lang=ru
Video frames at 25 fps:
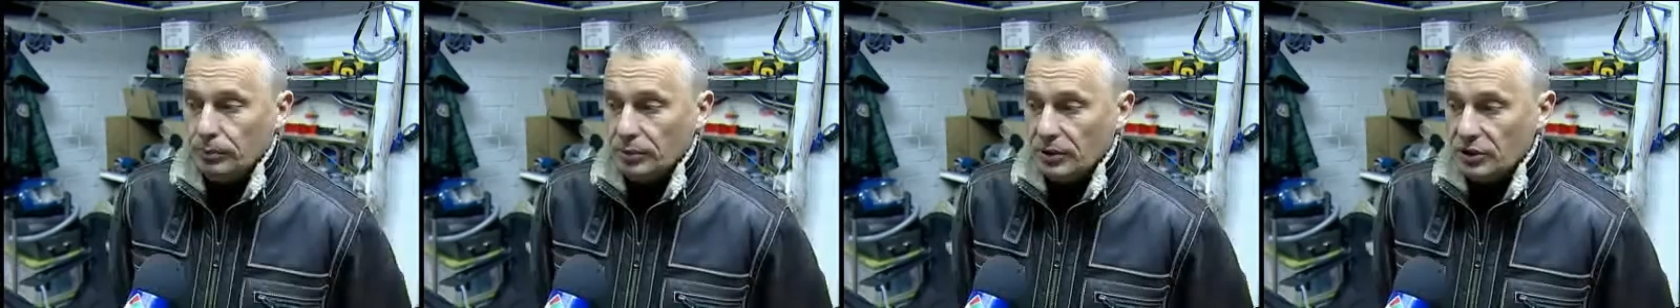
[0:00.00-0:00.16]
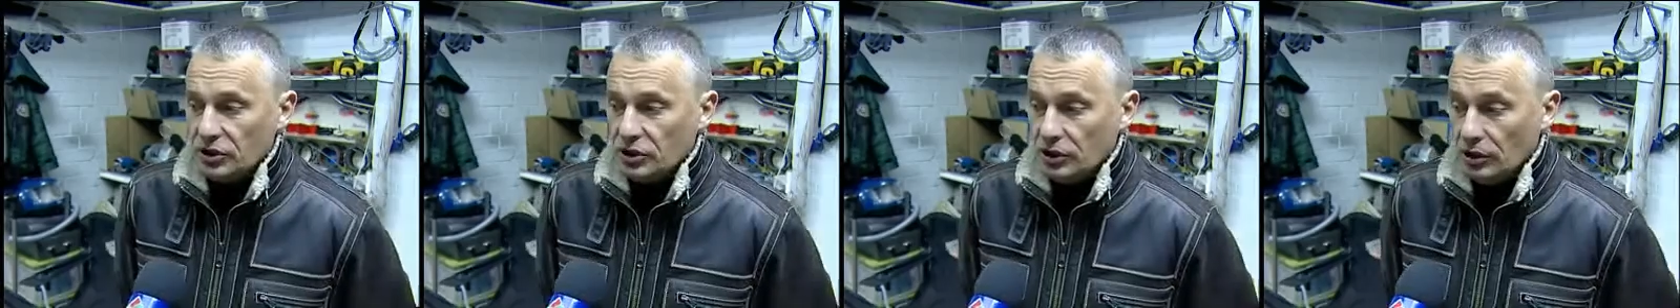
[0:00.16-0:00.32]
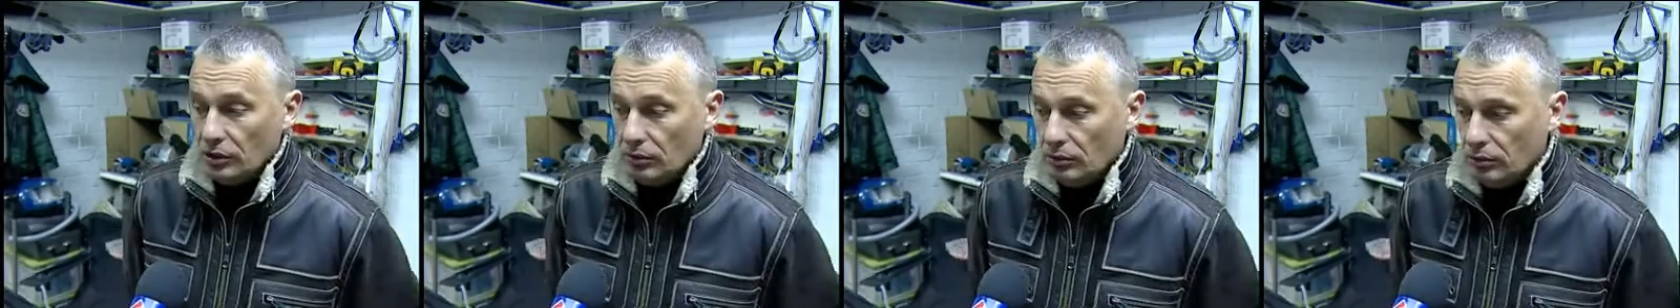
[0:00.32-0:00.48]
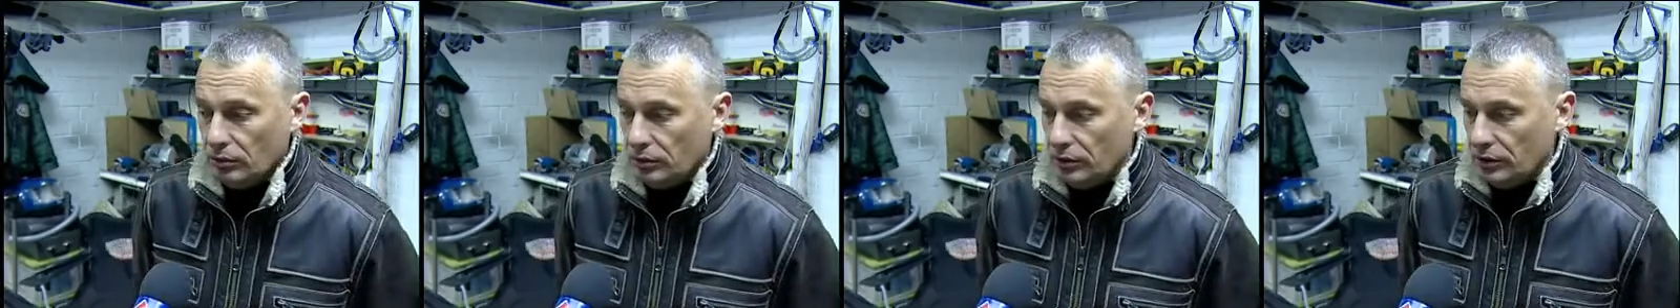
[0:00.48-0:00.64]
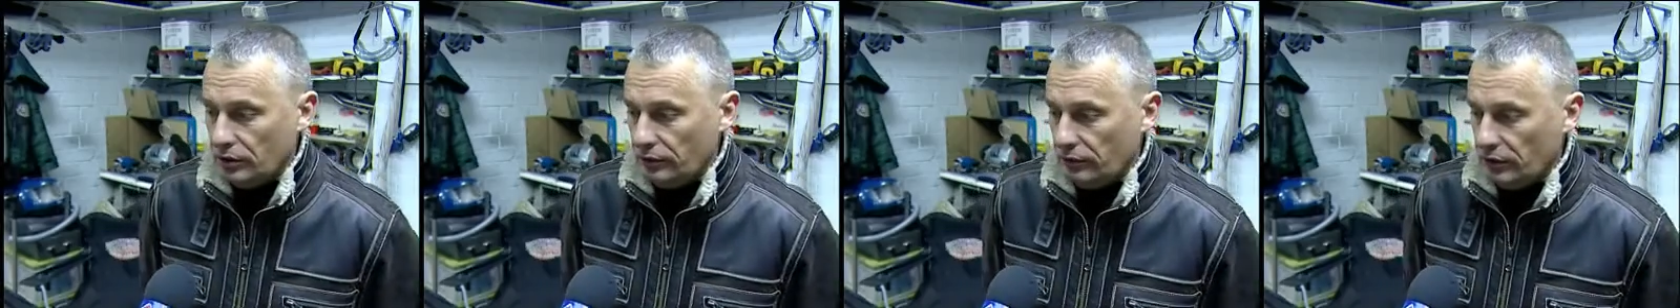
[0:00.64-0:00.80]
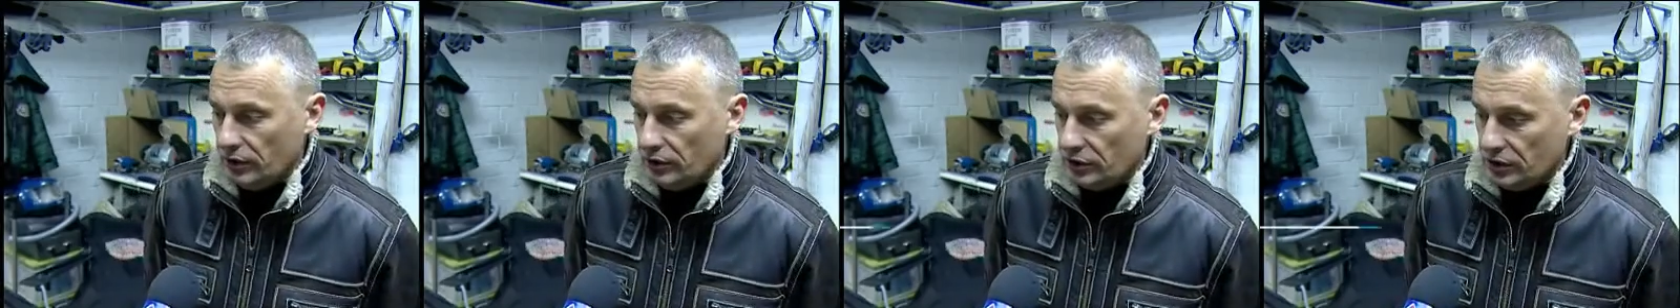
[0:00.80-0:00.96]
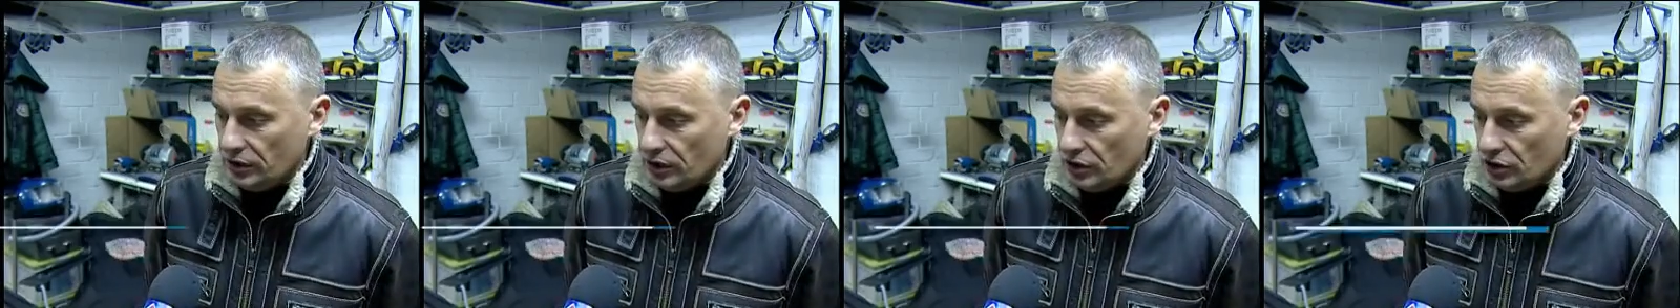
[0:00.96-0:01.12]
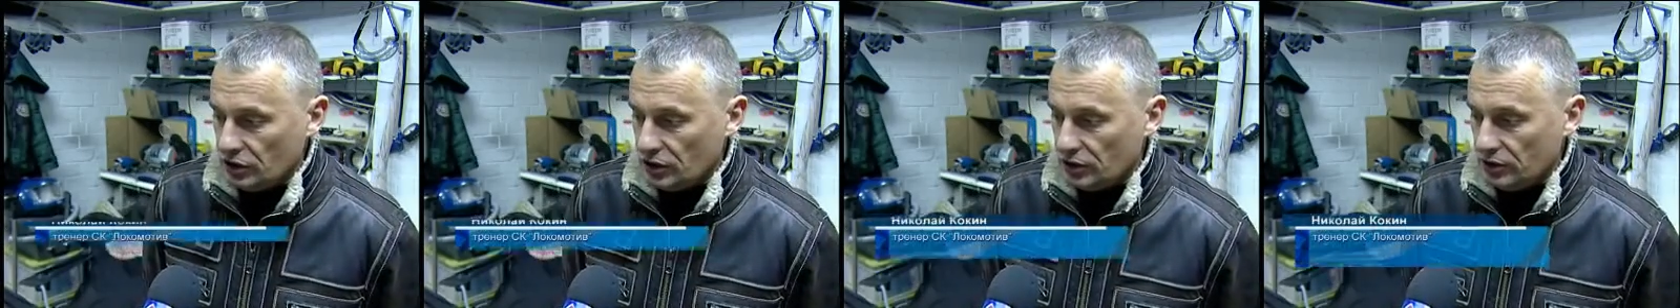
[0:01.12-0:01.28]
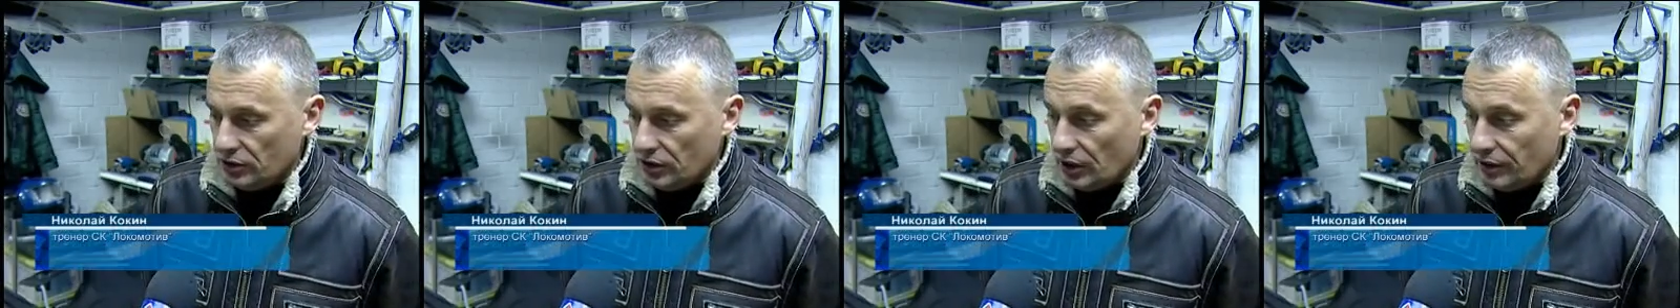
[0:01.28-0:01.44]
прошлогодний весь
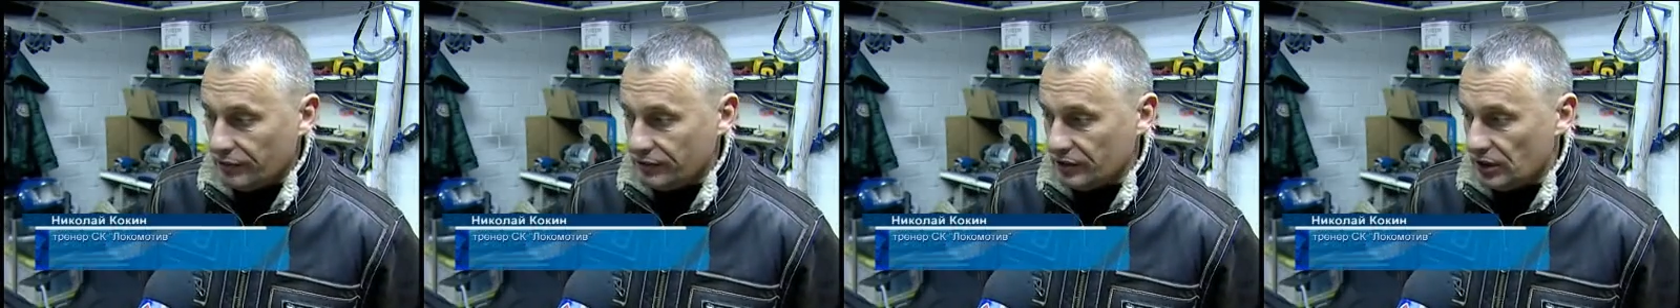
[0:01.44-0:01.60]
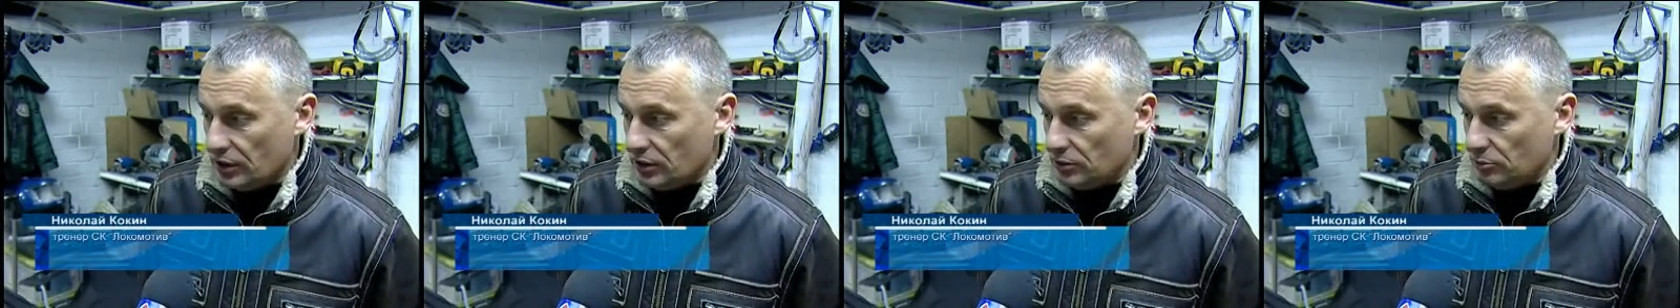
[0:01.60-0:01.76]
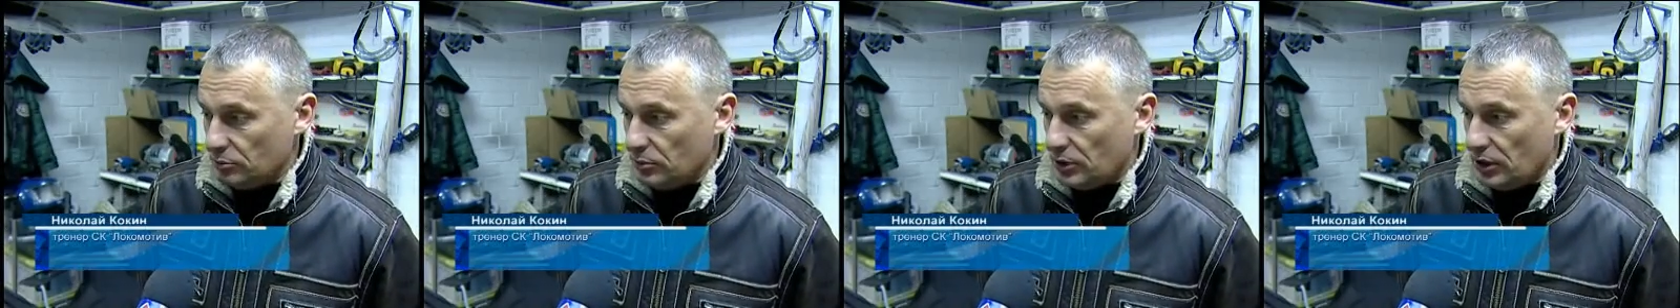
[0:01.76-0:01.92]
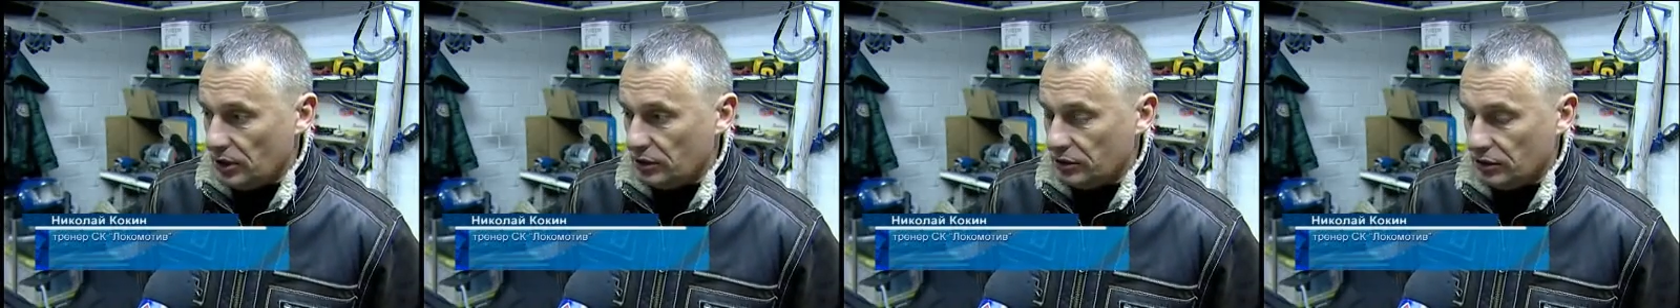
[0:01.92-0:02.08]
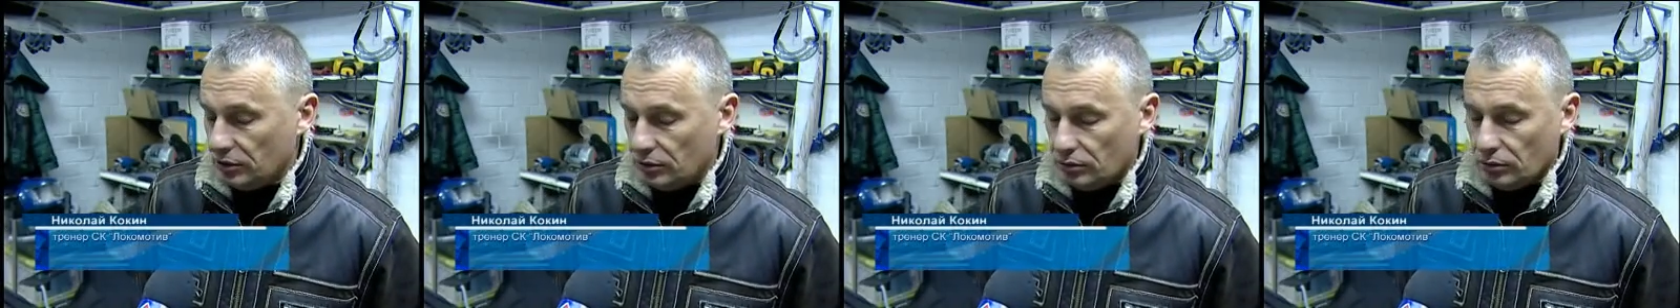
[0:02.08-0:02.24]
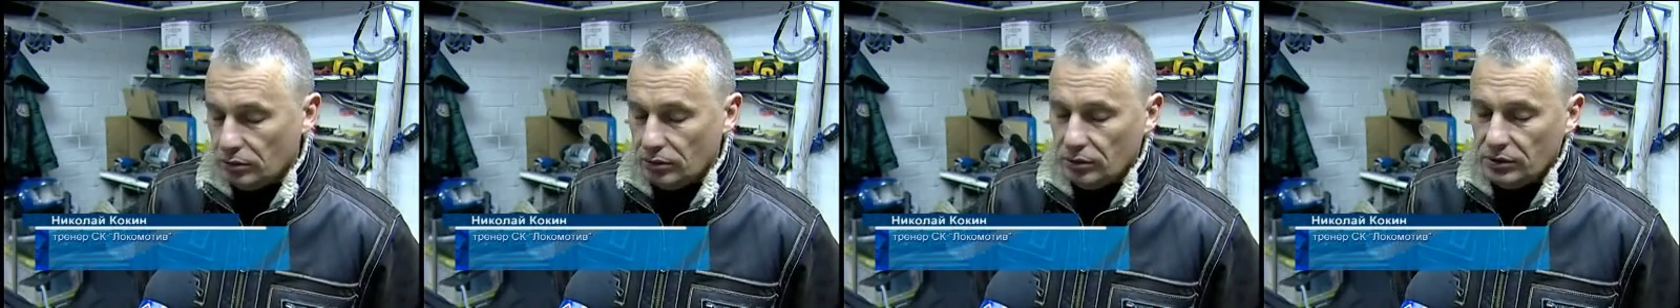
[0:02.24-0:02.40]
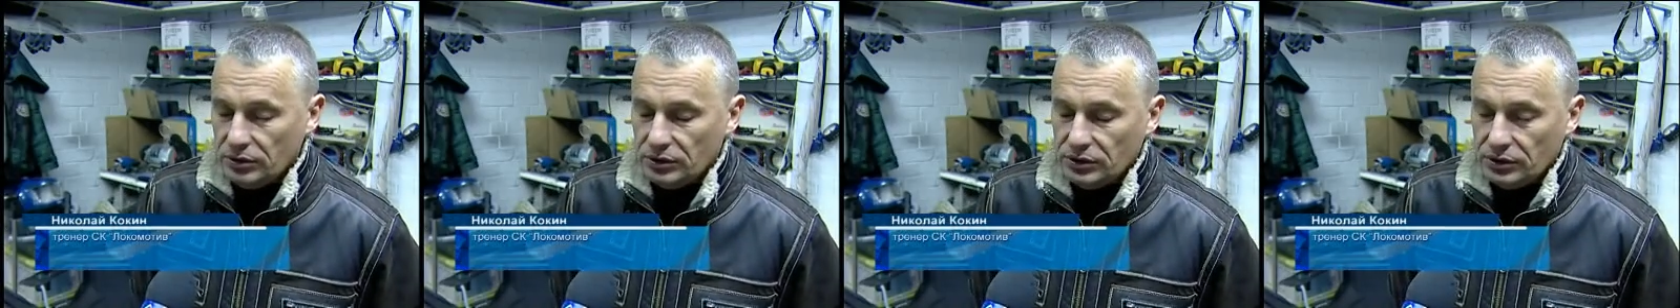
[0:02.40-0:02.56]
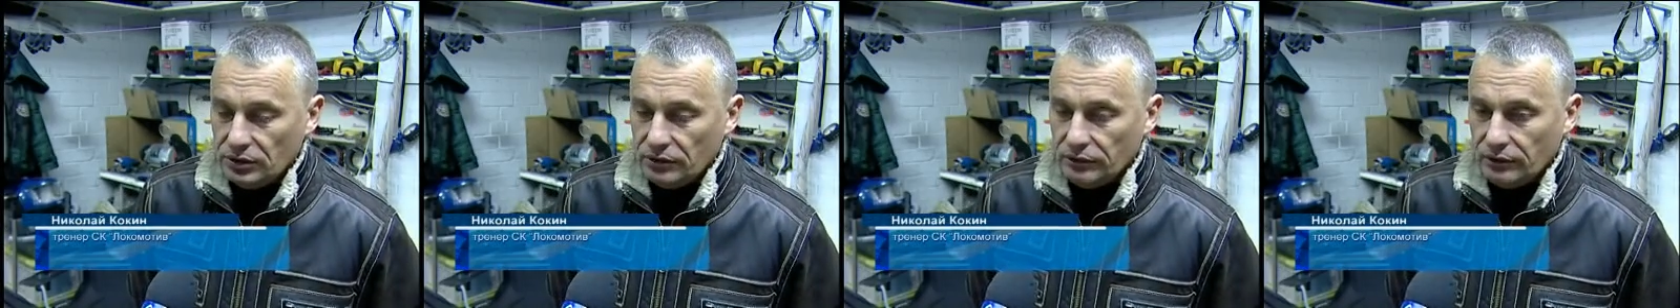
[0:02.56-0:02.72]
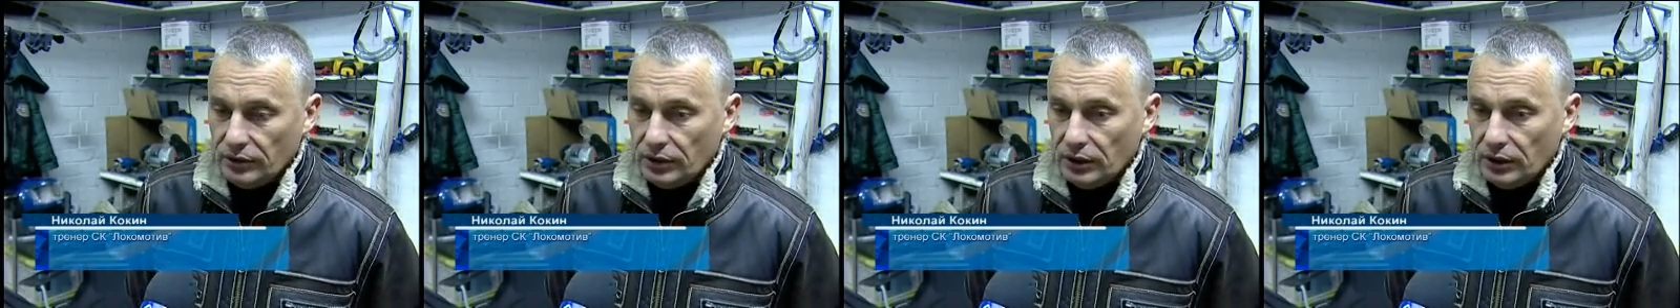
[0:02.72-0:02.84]
наш состав, скажем так, не трое лидеров,